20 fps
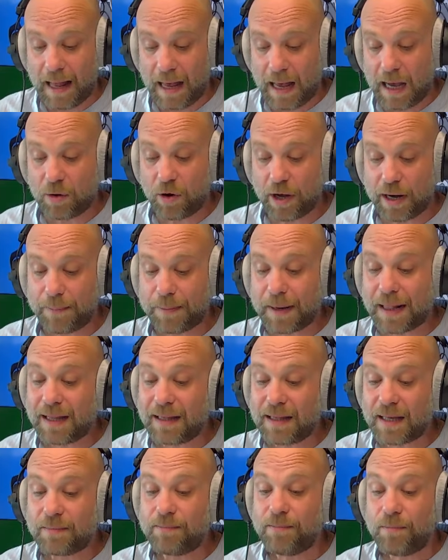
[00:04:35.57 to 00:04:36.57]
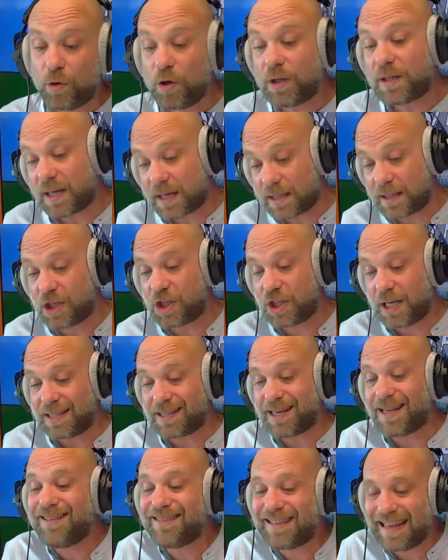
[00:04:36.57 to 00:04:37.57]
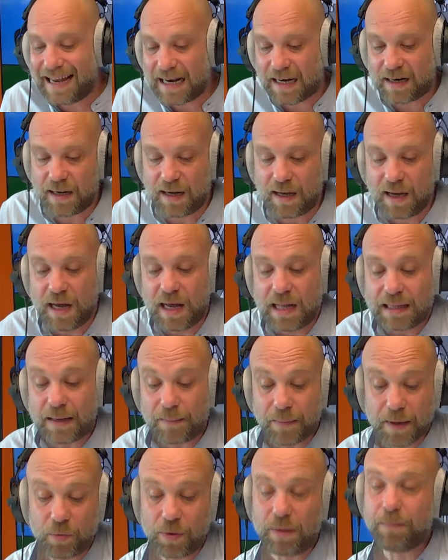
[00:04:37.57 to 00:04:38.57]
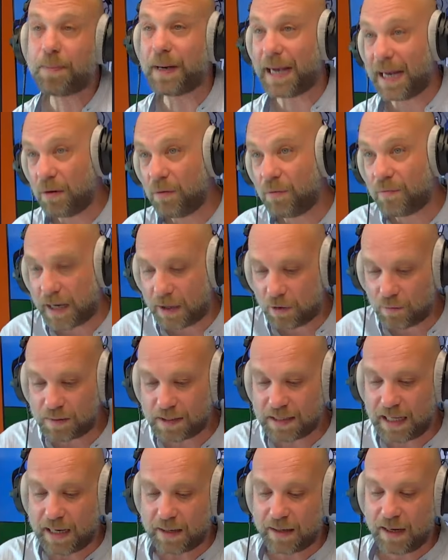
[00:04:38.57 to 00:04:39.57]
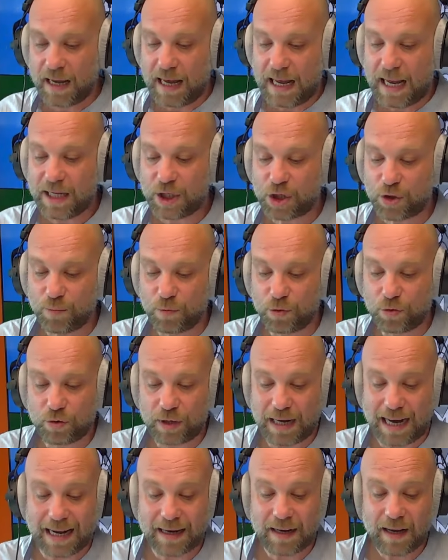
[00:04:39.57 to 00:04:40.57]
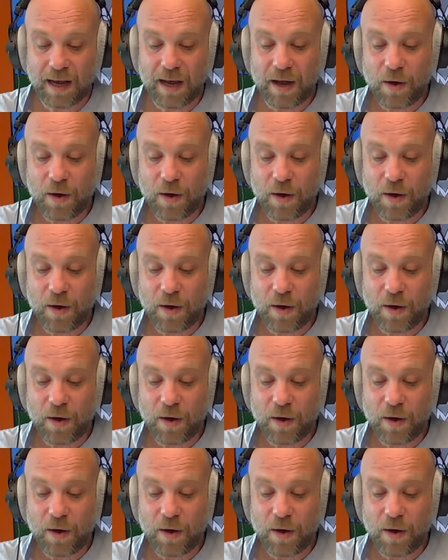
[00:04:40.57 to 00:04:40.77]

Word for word: Agora, para além da muita resistência interna, também o Império vai começar a desmoronar,